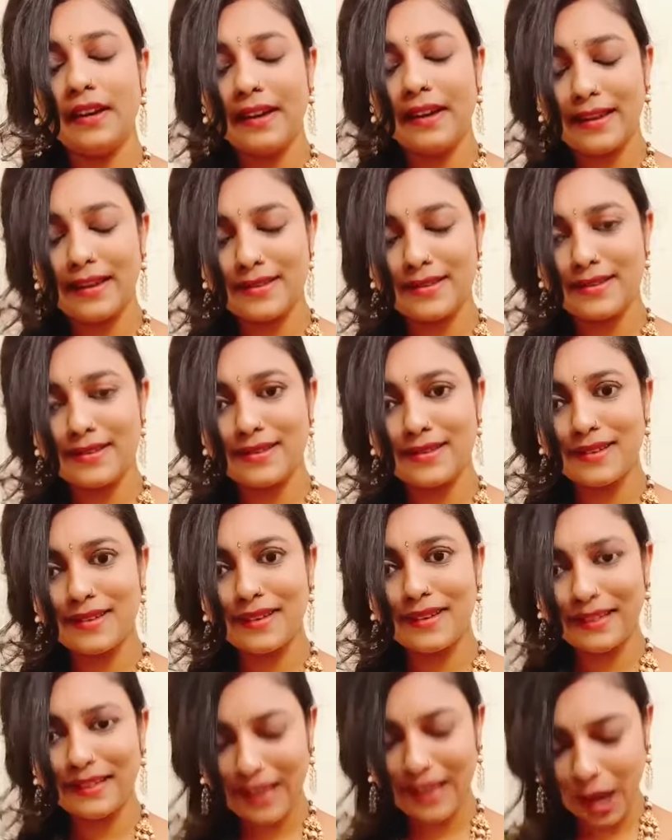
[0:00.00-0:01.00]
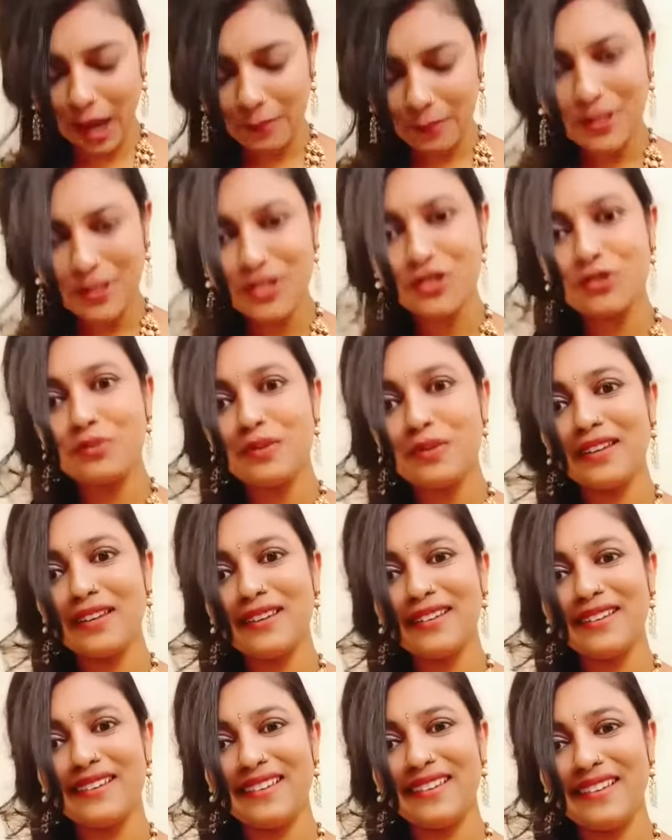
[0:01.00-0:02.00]
ఎస్ ఇట్ హ్యాపన్ టు మీ
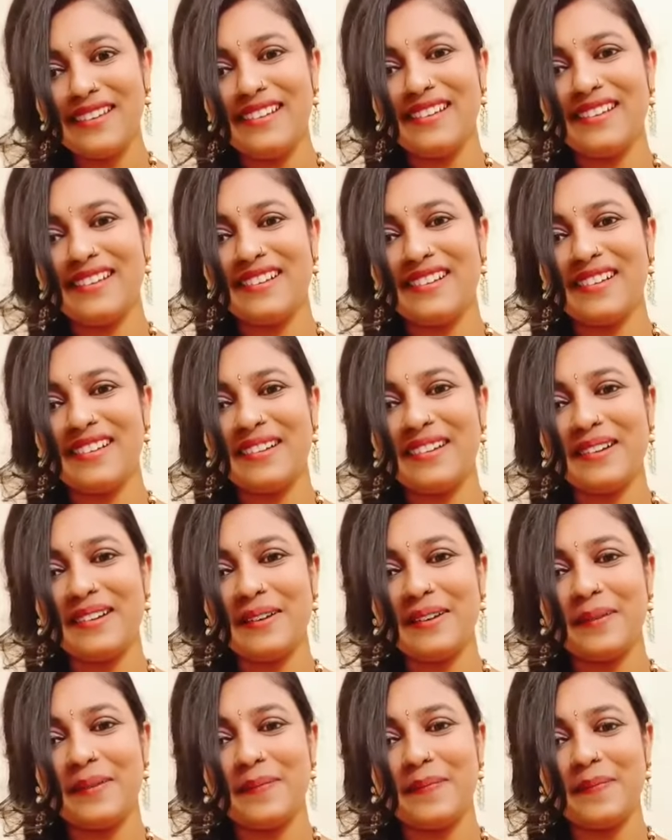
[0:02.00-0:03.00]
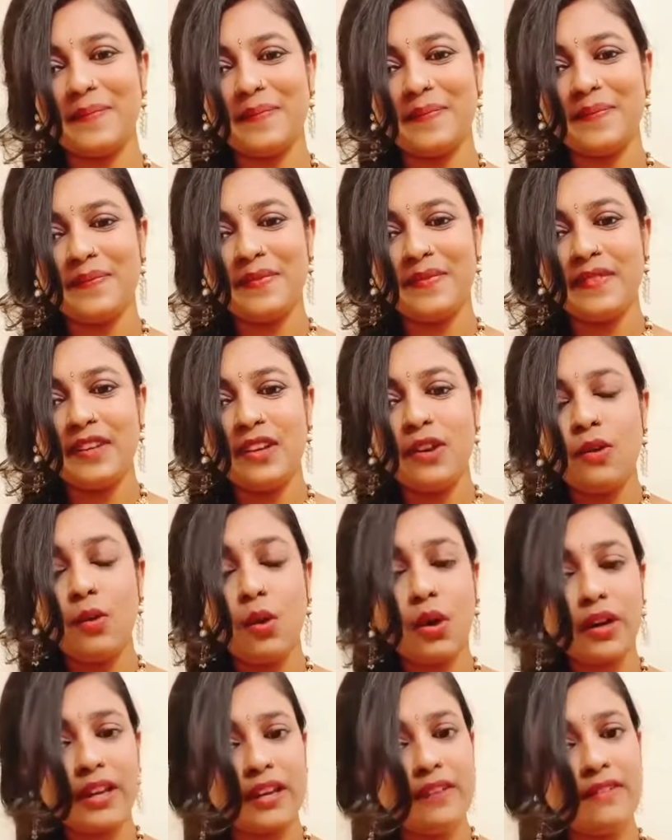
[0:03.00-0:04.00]
హియర్
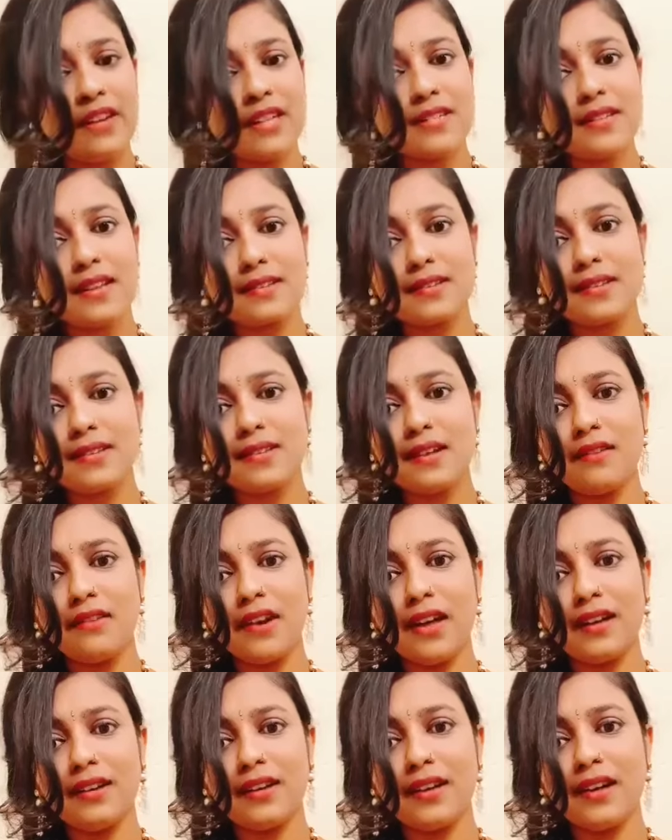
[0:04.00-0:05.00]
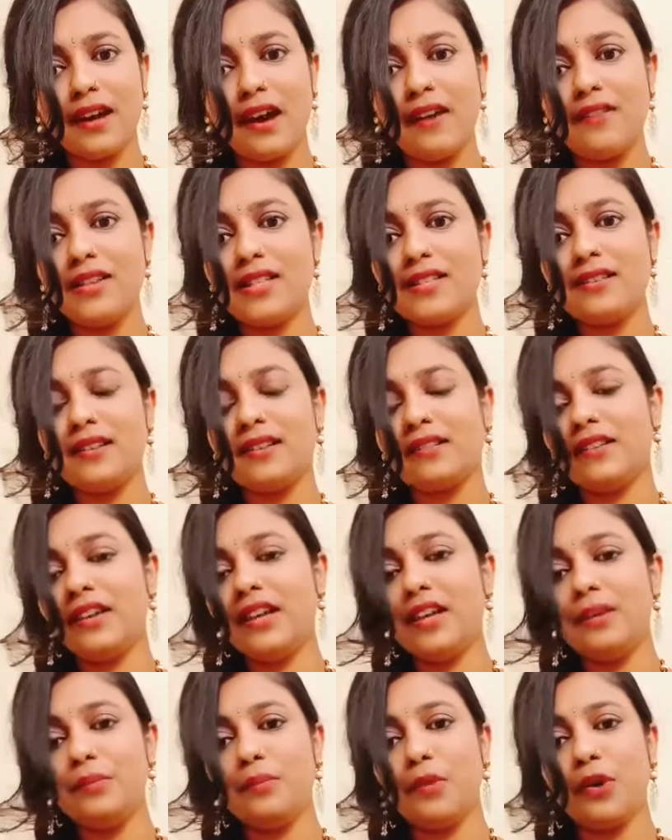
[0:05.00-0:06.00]
ఒక ఈవెంట్ సక్సెస్ అవ్వడానికి కావాల్సిన త్రీ
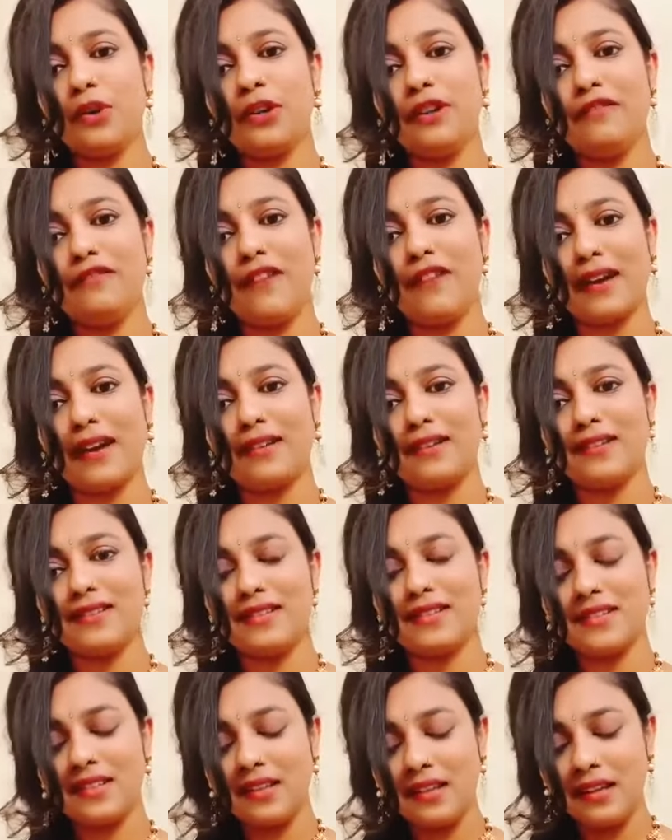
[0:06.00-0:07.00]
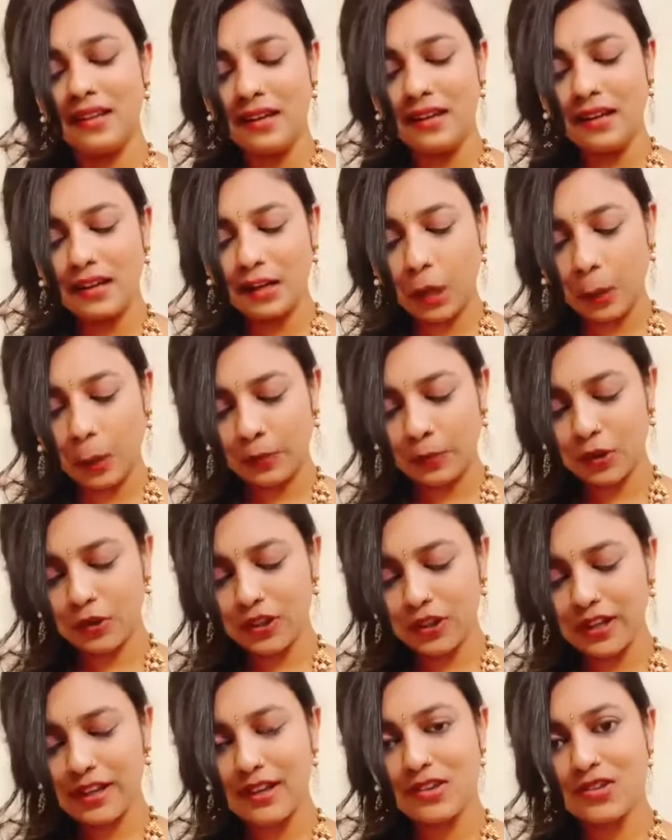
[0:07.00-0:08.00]
ఇంపార్టెంట్ ఫ్యాక్టర్స్
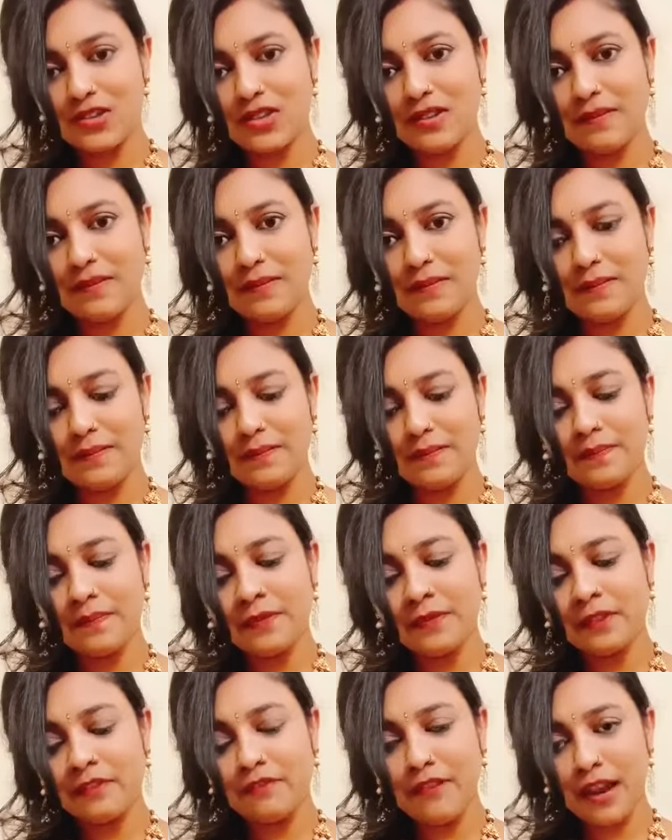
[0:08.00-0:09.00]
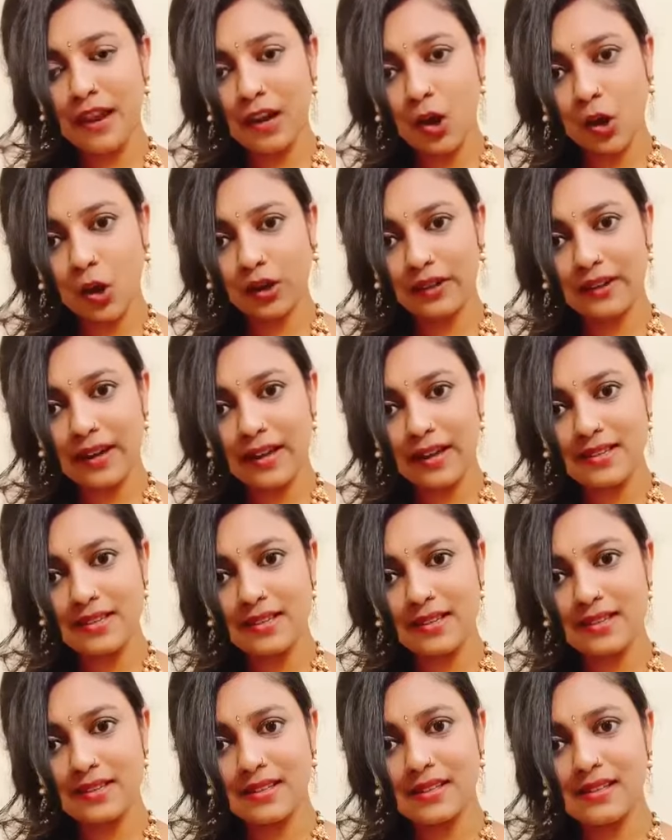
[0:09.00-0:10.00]
కమ్యూనికేషన్ వెల్
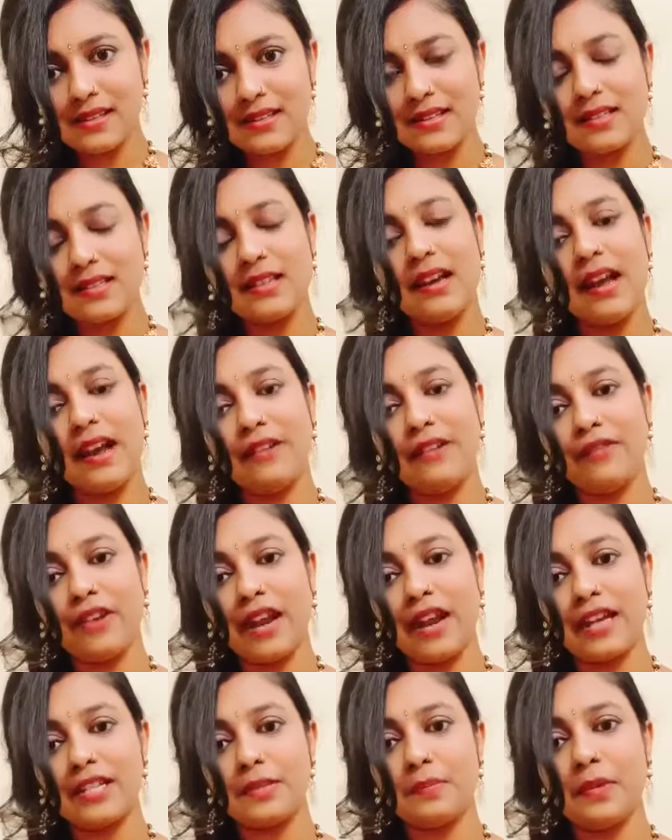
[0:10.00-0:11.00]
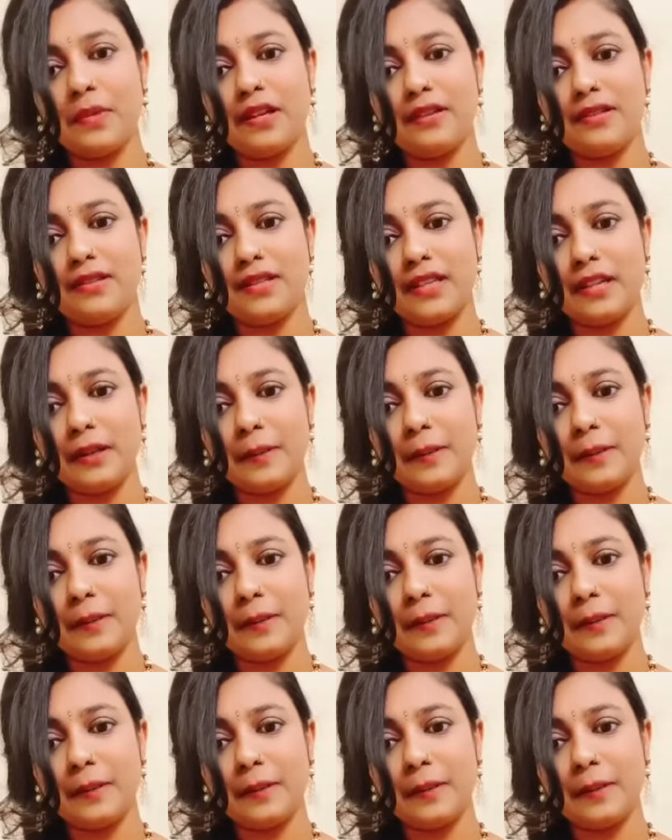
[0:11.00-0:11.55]
ఆర్గనైజింగ్ స్కిల్స్ అండ్ ట్రాన్స్పరెన్సీ